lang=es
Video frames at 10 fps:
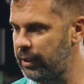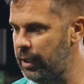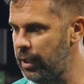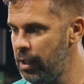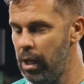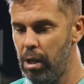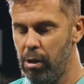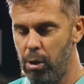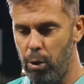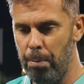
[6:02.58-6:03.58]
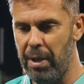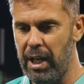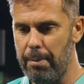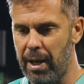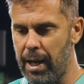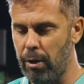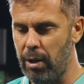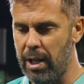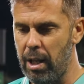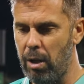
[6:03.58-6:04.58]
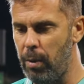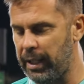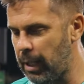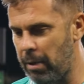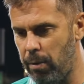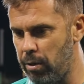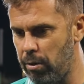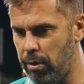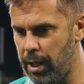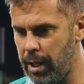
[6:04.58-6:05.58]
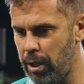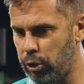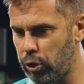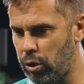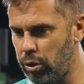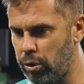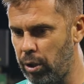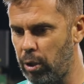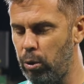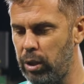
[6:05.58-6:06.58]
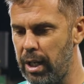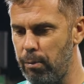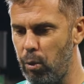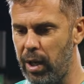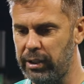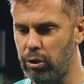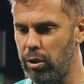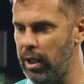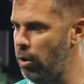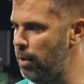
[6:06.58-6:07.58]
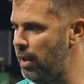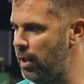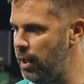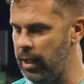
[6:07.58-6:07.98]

hace un pelín más largo la idea de la vuelta, pero bueno, eh, nosotros, el club tiene muy buena sintonía con el Madrid.